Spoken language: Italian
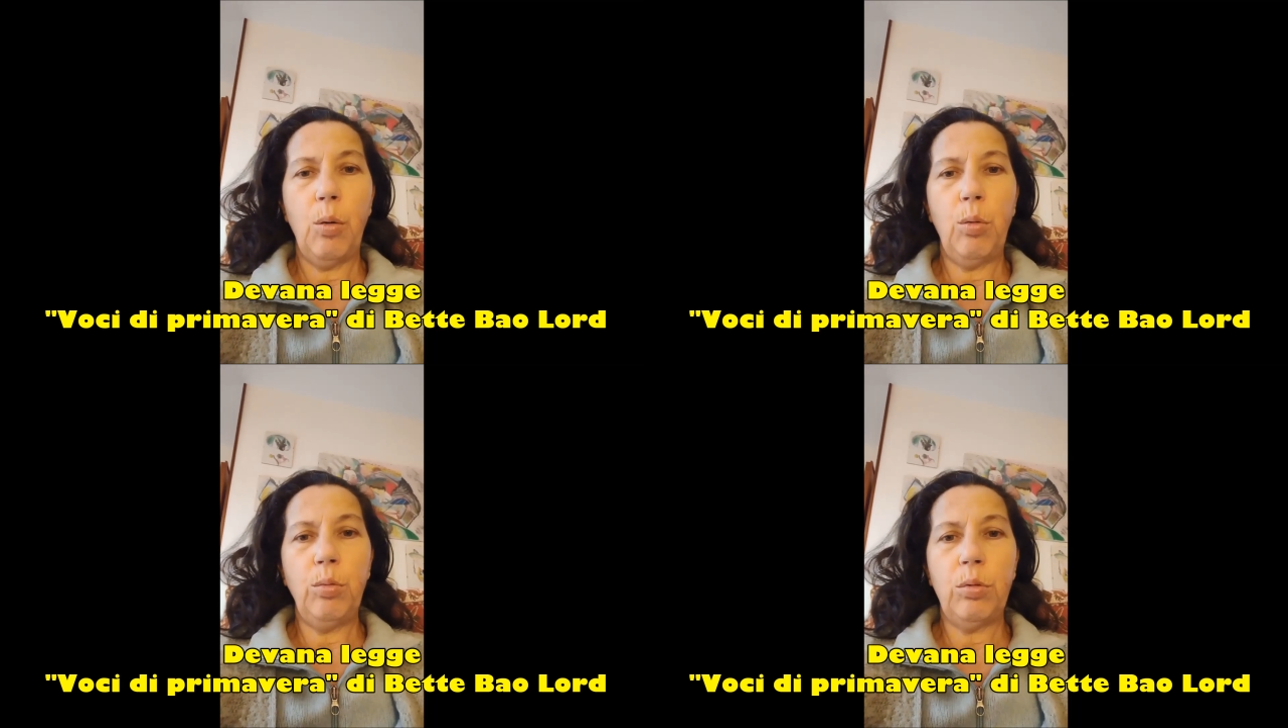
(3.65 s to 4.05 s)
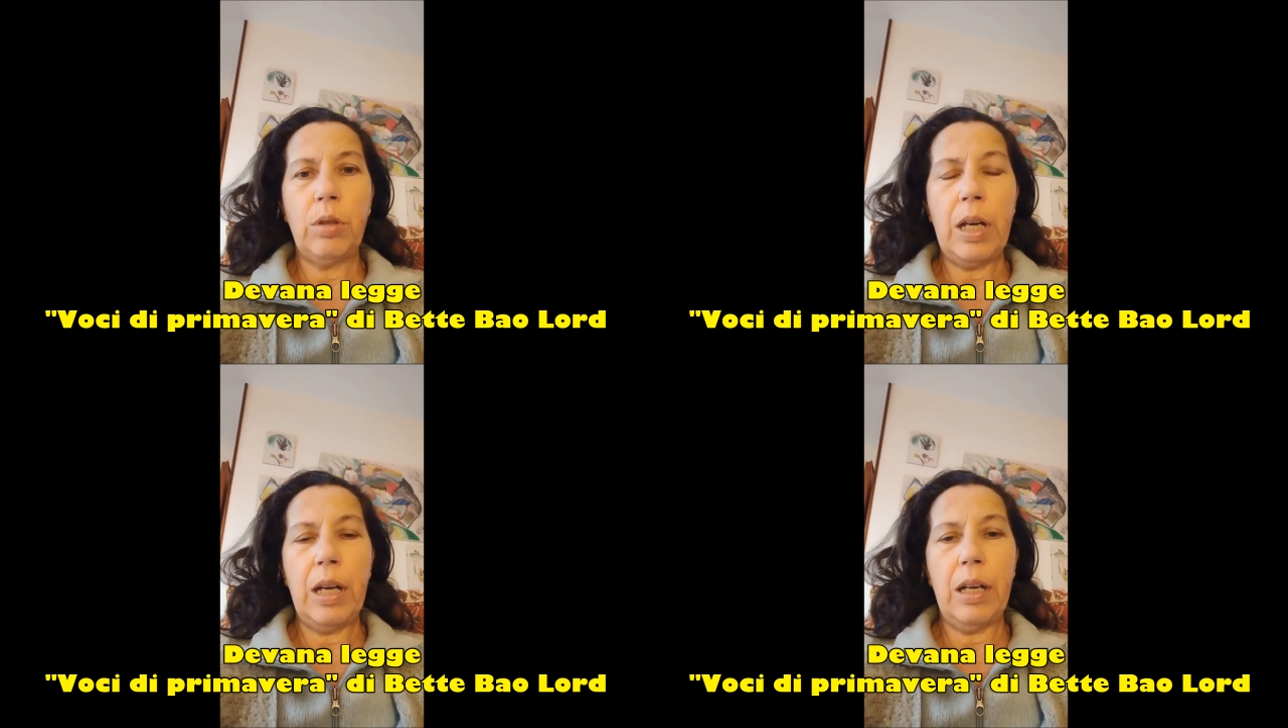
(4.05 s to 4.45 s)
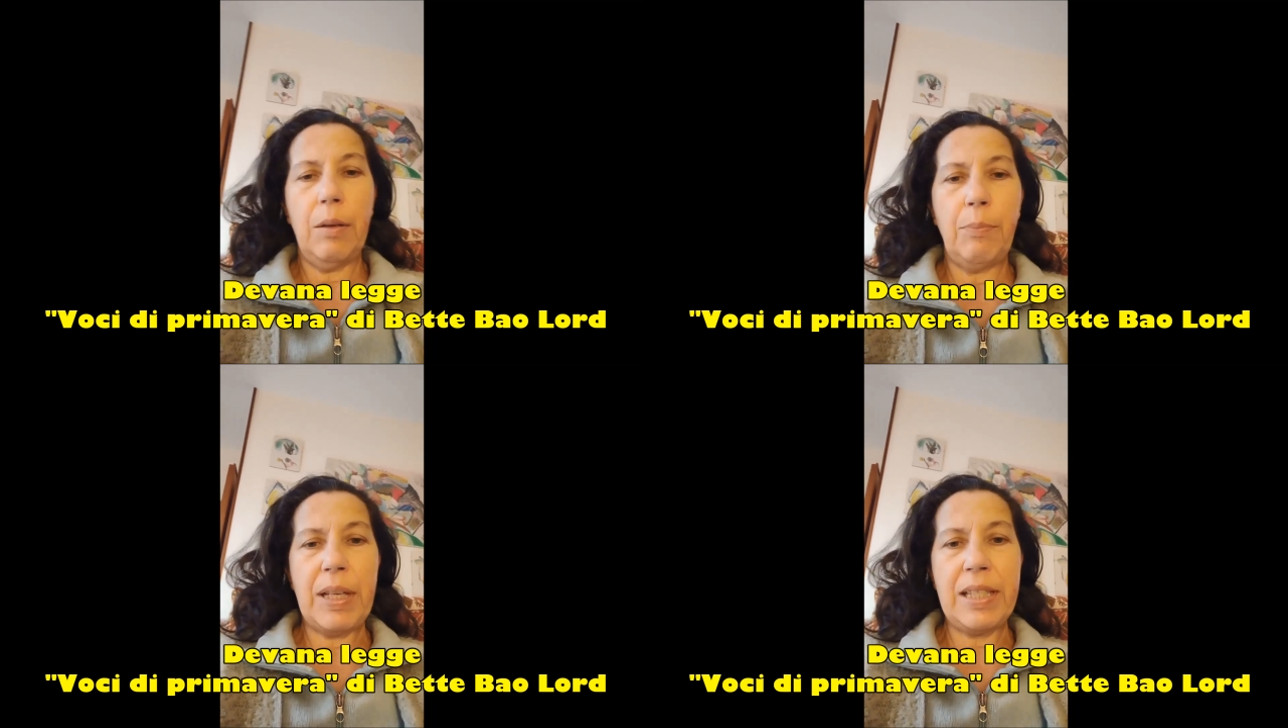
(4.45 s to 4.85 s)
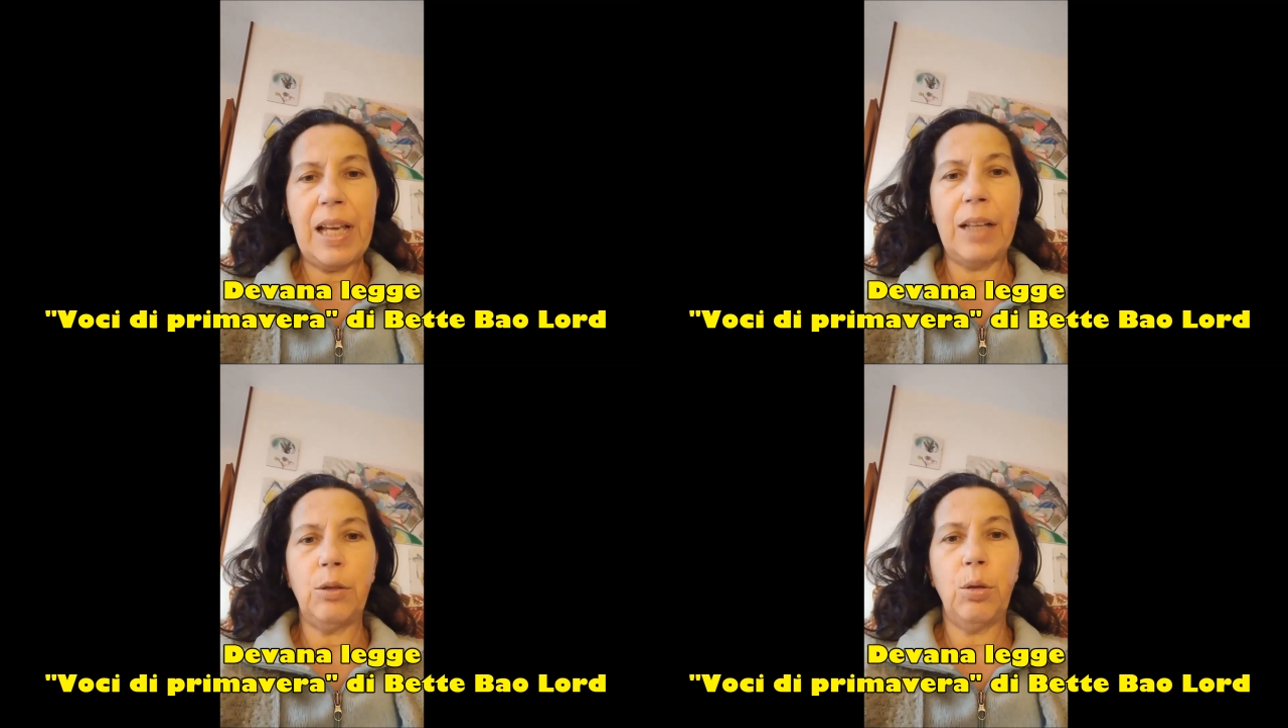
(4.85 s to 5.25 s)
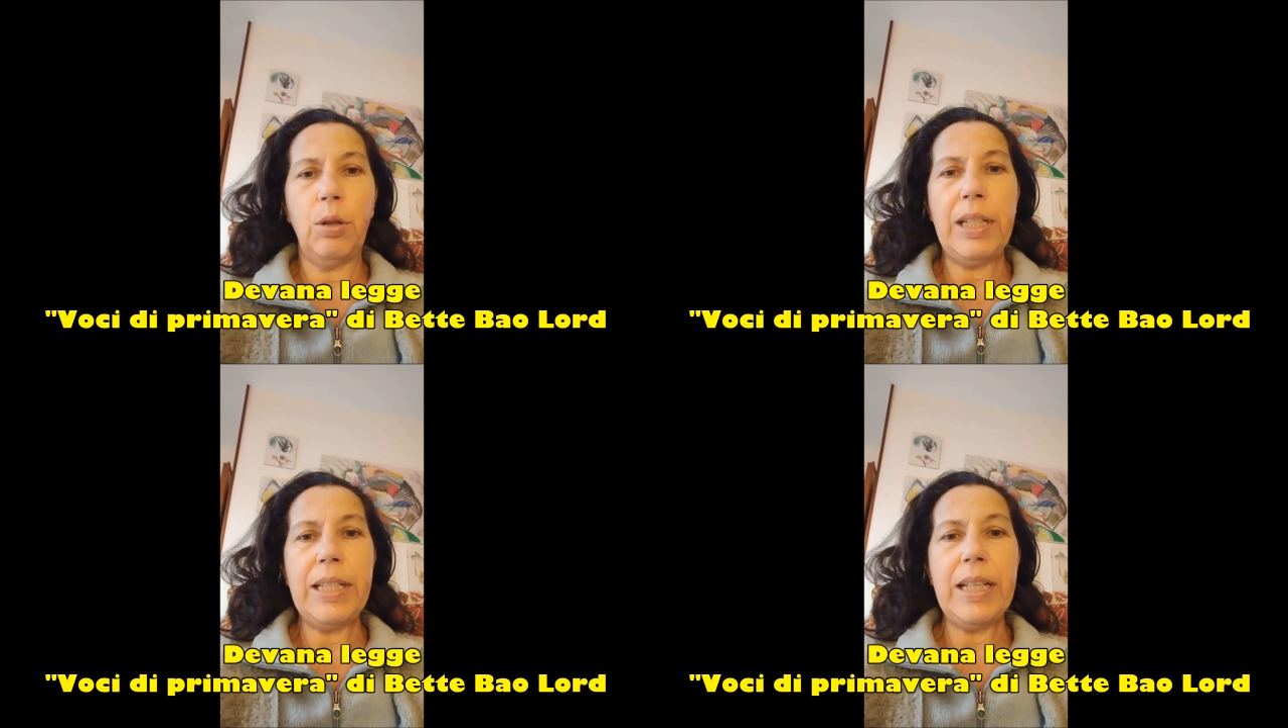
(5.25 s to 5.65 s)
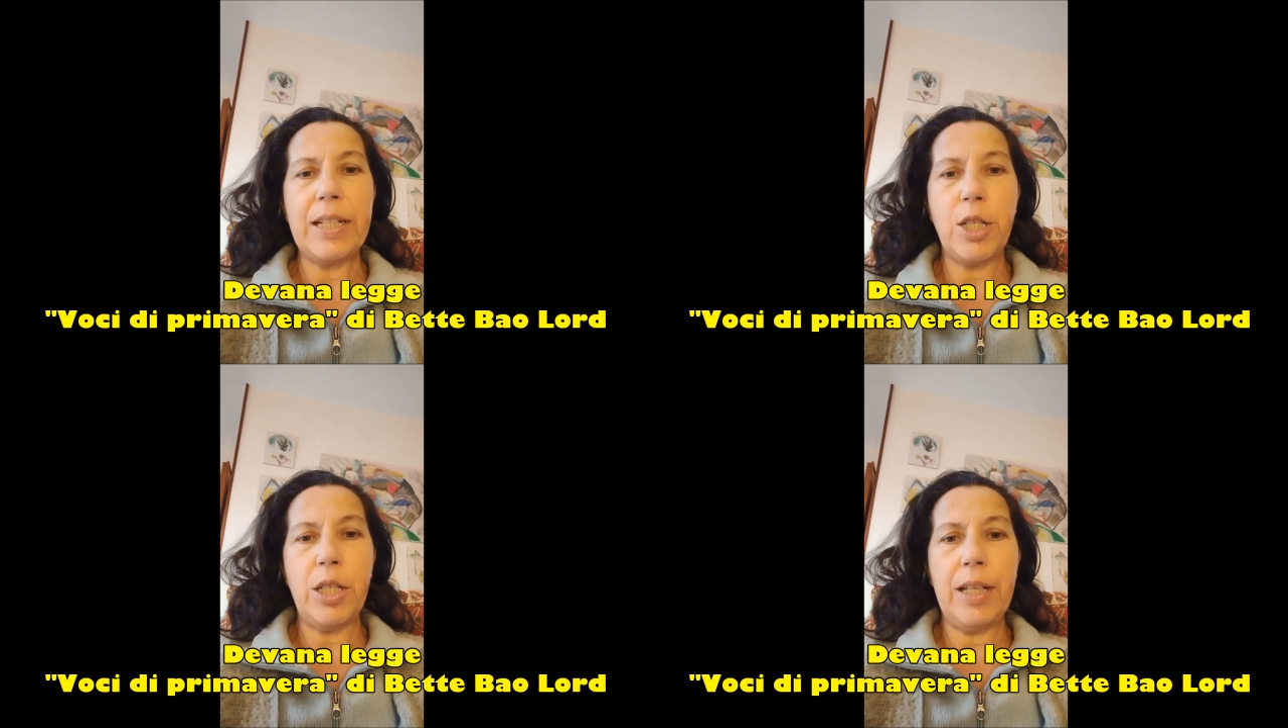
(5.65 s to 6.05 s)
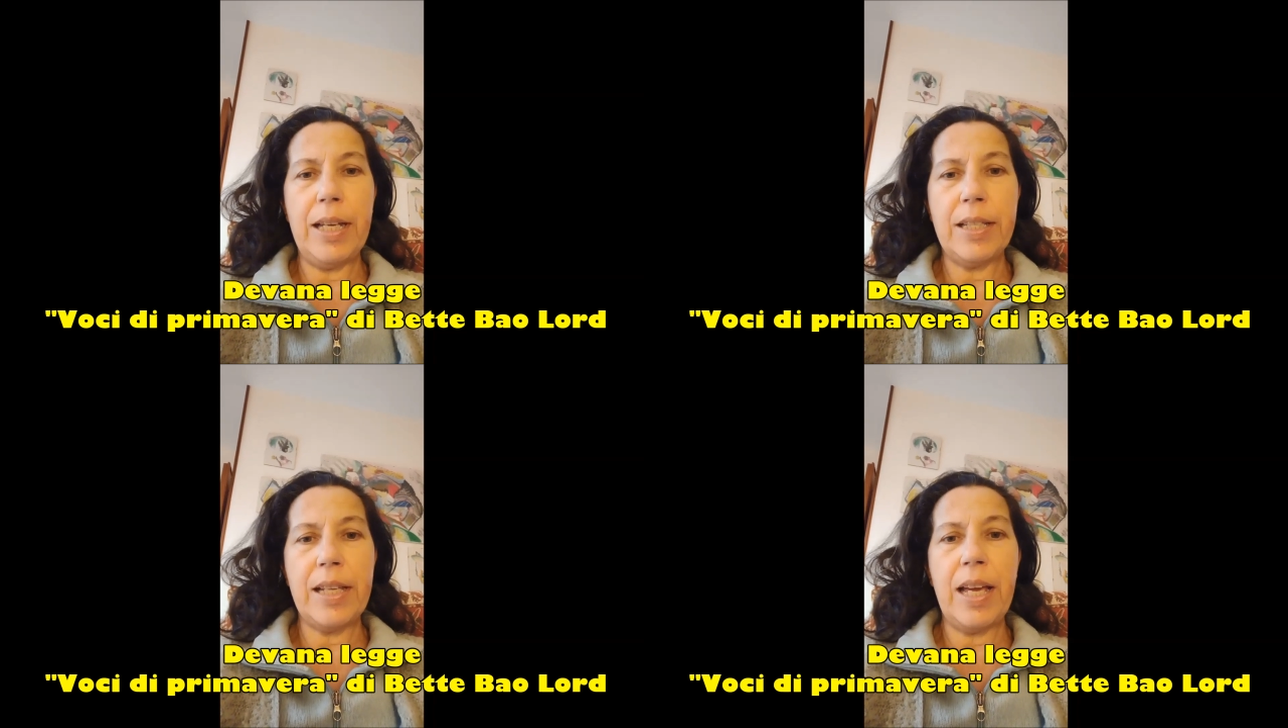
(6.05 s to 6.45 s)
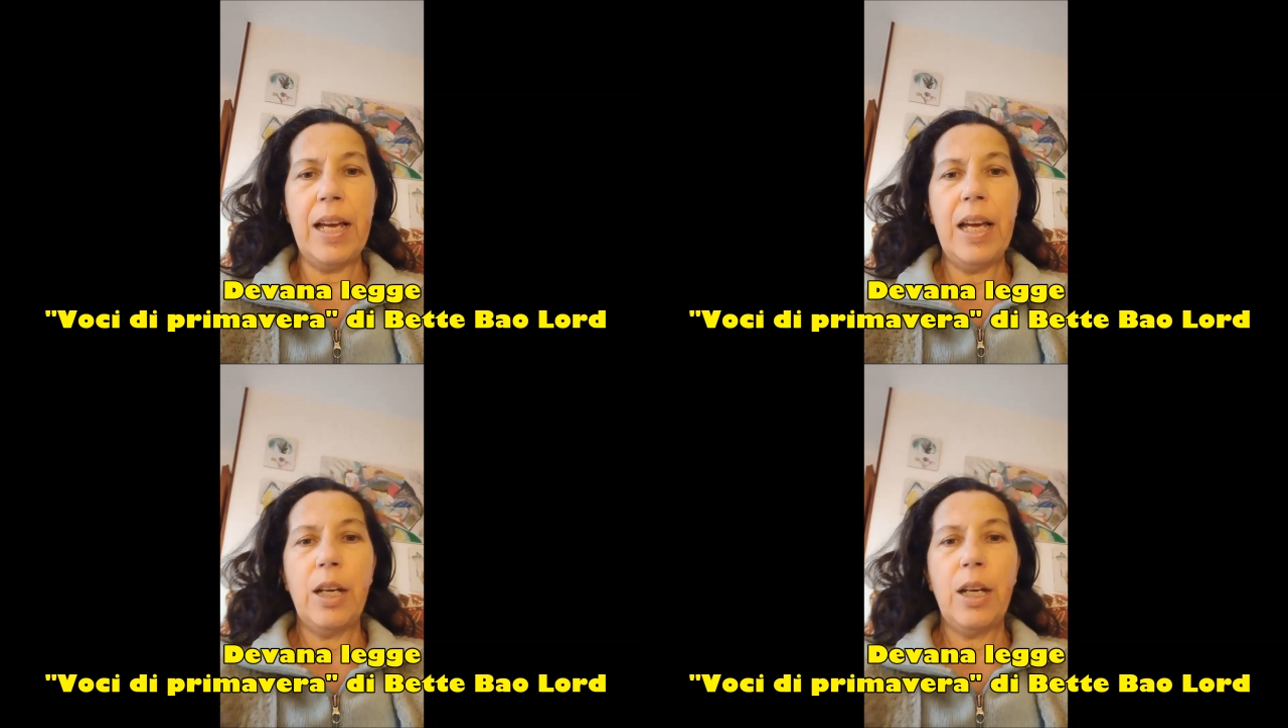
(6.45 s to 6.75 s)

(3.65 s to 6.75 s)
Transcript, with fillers: un eh, passato leader cinese,